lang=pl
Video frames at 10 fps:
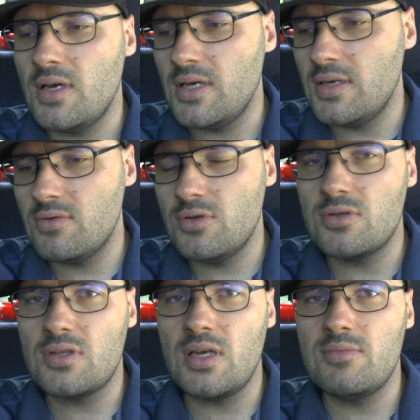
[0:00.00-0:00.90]
E, no i
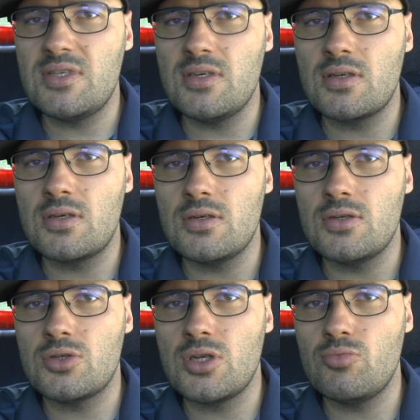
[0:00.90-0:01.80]
dostałem cynk,
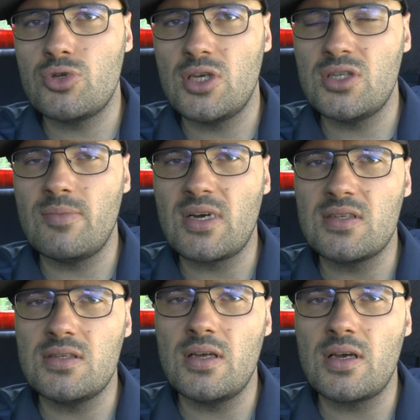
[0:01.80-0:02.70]
że muszę jechać na
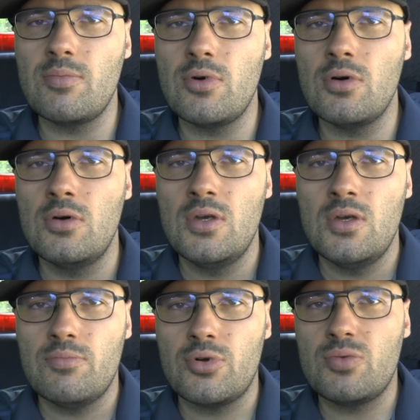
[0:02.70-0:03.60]
magazynek, bo
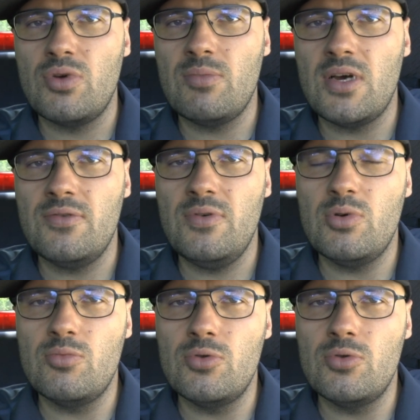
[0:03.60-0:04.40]
potrzebujemy Amphibio